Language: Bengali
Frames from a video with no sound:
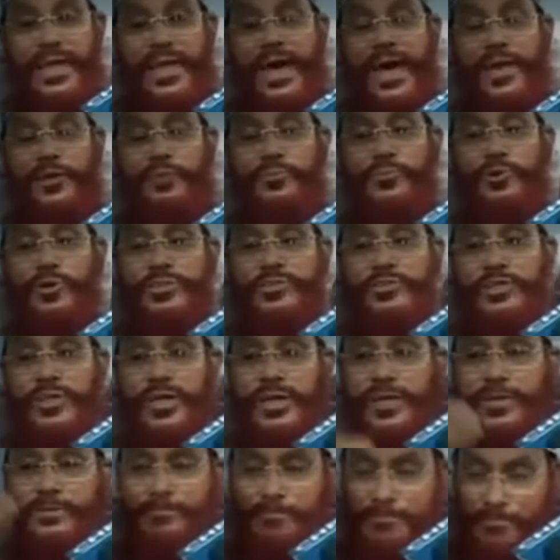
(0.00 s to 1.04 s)
তালা আরও
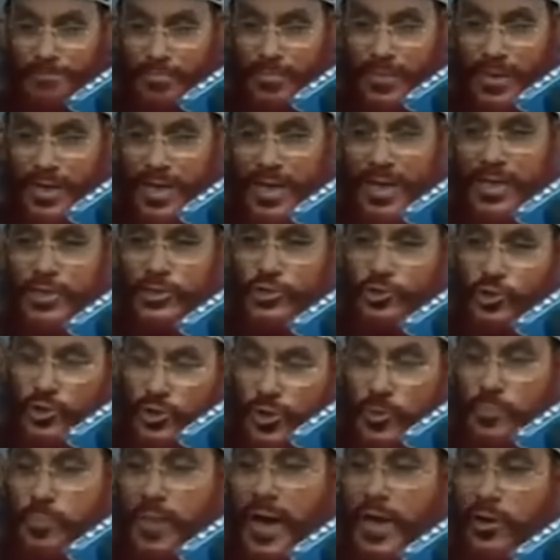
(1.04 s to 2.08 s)
বলেছেন
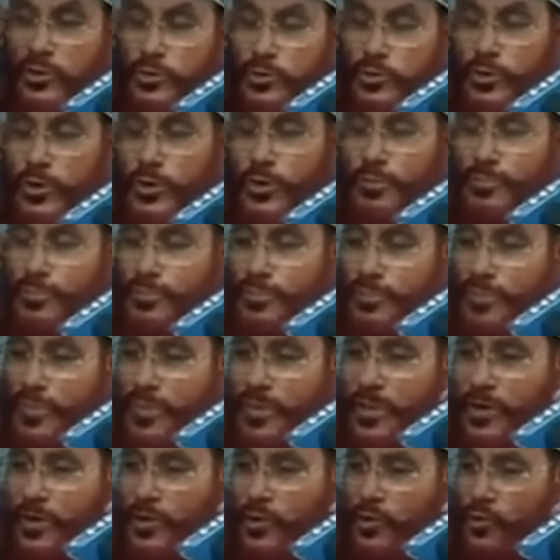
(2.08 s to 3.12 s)
যদি পারো তো
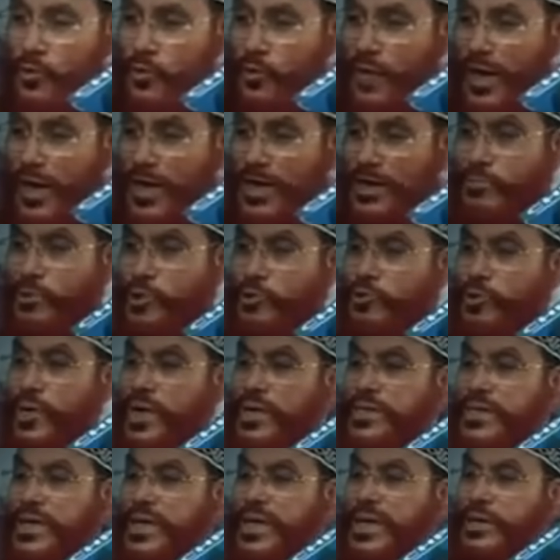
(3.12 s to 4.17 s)
কোরআনের মতো
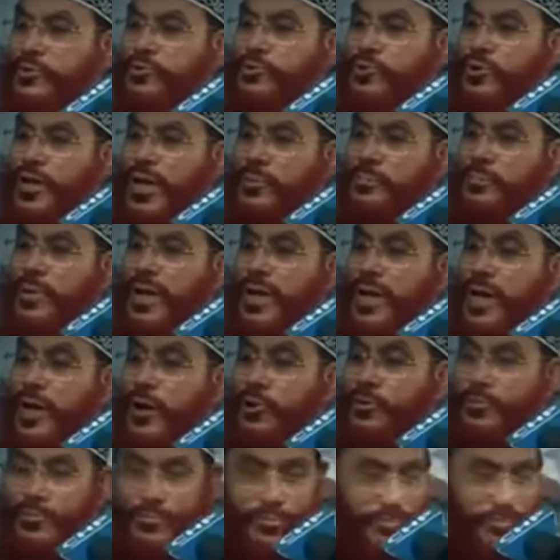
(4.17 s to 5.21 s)
একখানা কোরআন বানাও